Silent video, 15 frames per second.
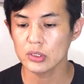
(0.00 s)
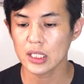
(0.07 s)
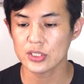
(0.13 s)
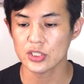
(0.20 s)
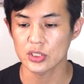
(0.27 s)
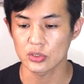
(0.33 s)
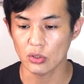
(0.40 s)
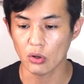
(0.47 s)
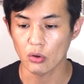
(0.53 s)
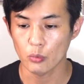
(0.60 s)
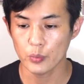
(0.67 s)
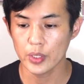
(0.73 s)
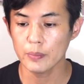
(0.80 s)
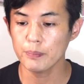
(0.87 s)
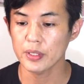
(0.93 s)
たちの
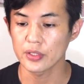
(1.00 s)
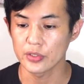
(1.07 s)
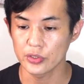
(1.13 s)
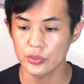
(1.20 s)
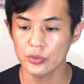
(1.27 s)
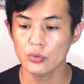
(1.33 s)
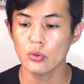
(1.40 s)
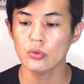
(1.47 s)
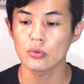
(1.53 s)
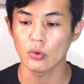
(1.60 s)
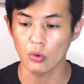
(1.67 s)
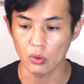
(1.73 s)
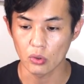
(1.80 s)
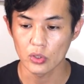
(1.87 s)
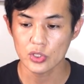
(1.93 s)
フィリピン入国
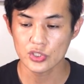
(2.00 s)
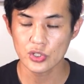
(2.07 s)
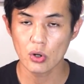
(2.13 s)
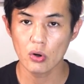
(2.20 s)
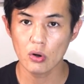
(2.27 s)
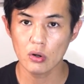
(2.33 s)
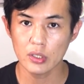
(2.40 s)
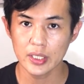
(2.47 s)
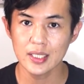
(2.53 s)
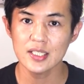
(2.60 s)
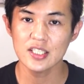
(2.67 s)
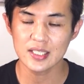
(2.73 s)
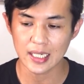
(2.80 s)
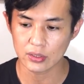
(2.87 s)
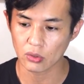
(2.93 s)
を承認
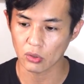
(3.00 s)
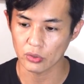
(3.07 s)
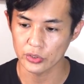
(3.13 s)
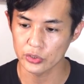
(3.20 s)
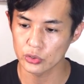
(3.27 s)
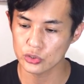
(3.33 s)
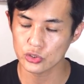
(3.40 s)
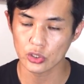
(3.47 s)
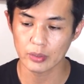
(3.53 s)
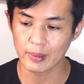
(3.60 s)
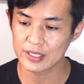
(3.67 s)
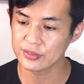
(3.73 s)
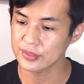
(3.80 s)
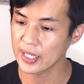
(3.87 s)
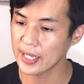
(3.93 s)
したと言うちょり
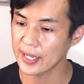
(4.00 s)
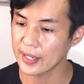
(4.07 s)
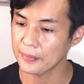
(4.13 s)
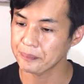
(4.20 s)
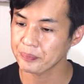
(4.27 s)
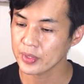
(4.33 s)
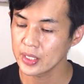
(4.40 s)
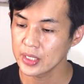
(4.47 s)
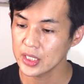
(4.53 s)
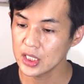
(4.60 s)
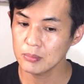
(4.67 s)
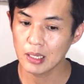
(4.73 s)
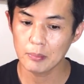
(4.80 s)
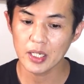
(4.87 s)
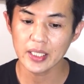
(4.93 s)
ますね。
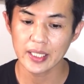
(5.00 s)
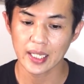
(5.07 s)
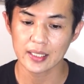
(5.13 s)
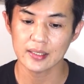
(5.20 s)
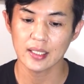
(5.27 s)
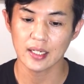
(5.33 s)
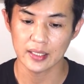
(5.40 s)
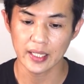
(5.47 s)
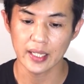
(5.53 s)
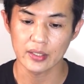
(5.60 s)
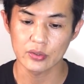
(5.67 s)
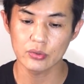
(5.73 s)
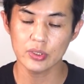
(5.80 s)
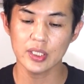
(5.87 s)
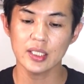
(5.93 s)
今までやったら
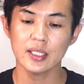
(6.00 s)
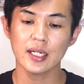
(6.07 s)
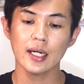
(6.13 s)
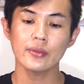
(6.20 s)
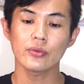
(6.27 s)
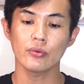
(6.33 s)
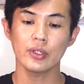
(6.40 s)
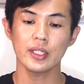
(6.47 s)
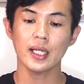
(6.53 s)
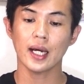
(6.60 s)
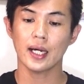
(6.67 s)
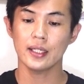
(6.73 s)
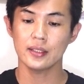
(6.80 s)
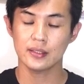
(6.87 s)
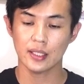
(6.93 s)
ね、グリーンカントリーに
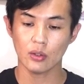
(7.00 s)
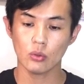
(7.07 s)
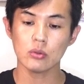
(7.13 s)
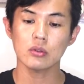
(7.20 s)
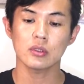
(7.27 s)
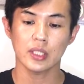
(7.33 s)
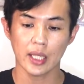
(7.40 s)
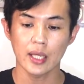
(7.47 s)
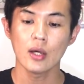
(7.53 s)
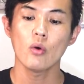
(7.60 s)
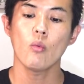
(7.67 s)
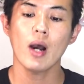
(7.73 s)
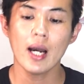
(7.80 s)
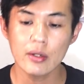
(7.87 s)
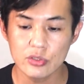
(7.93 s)
入っておって、
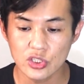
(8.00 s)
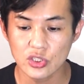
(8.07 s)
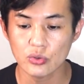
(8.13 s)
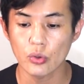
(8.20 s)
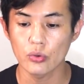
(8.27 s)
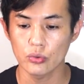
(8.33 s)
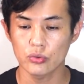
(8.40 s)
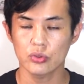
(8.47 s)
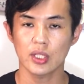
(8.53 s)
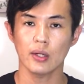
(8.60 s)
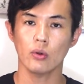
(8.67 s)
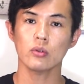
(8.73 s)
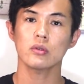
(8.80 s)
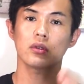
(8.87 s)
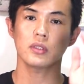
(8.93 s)
ワクチンを打って
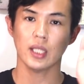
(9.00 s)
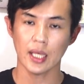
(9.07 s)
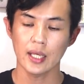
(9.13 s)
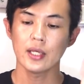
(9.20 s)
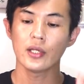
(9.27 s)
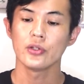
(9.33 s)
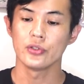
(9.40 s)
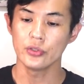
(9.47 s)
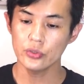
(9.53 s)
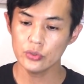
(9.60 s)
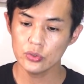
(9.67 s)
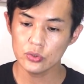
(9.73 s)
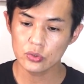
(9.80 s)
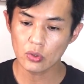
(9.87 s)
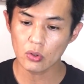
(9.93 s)
おって、
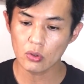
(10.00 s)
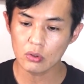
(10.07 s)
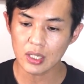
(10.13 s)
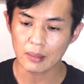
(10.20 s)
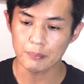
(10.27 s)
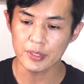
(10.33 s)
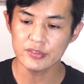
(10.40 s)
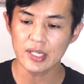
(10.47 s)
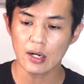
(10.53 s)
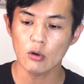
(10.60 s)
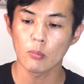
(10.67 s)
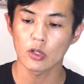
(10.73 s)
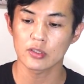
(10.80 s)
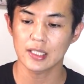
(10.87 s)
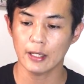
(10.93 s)
有効なビザを
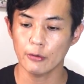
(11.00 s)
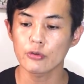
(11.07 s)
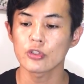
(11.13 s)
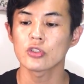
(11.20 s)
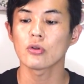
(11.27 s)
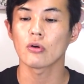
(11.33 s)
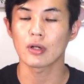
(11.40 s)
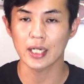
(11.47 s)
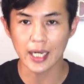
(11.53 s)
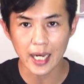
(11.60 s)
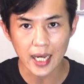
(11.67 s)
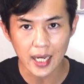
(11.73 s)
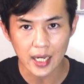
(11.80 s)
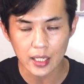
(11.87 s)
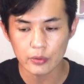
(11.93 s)
持っておる人
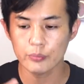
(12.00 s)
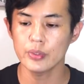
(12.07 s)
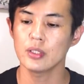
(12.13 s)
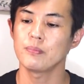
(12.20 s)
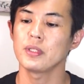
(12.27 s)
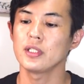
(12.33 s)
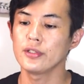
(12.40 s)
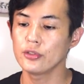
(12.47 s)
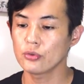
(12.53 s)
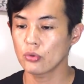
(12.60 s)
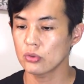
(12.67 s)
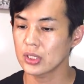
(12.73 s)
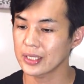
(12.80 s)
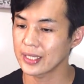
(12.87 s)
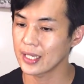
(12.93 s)
がフィリピンに入
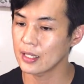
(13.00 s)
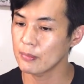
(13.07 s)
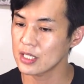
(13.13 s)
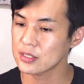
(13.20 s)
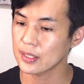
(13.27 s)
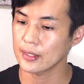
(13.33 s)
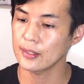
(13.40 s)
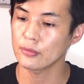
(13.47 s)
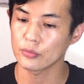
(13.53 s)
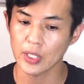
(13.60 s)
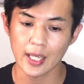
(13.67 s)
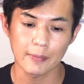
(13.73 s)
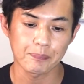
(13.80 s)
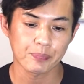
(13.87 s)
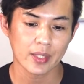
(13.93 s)
国ができましたけど
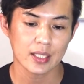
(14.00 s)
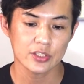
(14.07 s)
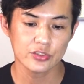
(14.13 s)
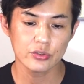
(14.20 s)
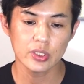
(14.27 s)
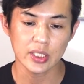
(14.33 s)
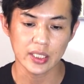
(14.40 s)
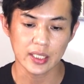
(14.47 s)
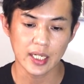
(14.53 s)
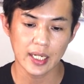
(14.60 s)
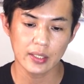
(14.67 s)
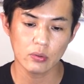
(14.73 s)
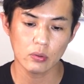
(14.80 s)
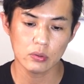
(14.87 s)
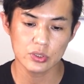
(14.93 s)
ね、ついに
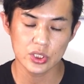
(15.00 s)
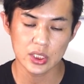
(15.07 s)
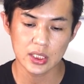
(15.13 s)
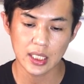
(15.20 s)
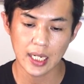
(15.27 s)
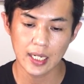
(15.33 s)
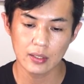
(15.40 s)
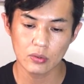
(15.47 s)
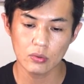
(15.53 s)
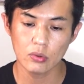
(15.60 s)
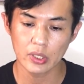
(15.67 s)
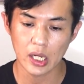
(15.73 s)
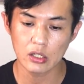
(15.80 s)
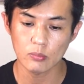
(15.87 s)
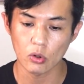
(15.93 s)
外国人観
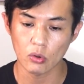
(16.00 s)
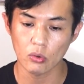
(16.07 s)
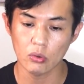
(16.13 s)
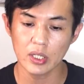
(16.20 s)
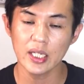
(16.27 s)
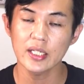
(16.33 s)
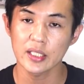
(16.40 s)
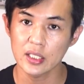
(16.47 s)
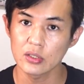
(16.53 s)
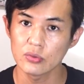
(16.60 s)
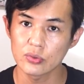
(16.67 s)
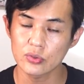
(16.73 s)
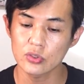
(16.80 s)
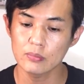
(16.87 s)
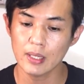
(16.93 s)
光客もこれに
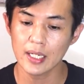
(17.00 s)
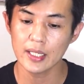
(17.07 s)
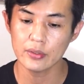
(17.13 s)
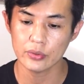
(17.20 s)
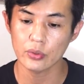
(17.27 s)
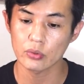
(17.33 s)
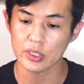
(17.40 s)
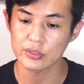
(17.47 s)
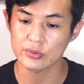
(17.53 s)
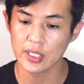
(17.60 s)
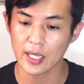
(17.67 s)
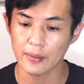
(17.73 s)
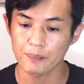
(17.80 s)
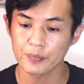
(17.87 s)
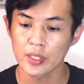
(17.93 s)
含まれるようです
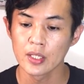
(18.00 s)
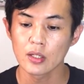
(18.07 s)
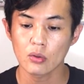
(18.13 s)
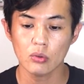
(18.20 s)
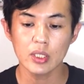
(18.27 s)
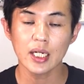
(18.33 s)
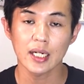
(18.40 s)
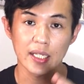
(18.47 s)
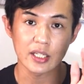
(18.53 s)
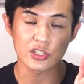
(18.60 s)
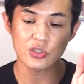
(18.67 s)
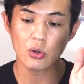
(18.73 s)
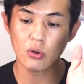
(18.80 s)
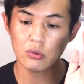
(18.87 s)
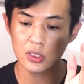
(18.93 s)
ね。これがね、
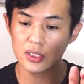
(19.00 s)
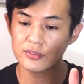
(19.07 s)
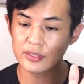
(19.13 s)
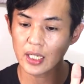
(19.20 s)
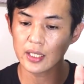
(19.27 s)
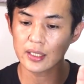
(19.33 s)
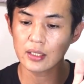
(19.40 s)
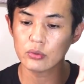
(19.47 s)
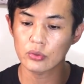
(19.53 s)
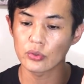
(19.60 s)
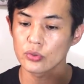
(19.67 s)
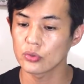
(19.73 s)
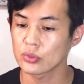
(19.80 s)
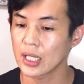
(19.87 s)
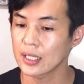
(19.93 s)
承認されたと
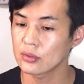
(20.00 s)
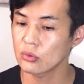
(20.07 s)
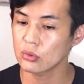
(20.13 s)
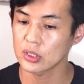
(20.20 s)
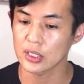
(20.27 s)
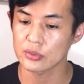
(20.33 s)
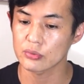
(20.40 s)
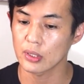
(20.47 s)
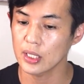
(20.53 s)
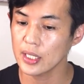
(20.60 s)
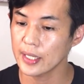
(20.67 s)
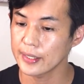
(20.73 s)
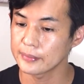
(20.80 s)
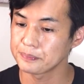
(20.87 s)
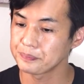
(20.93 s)
いう段取りですわ
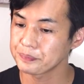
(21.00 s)
ね。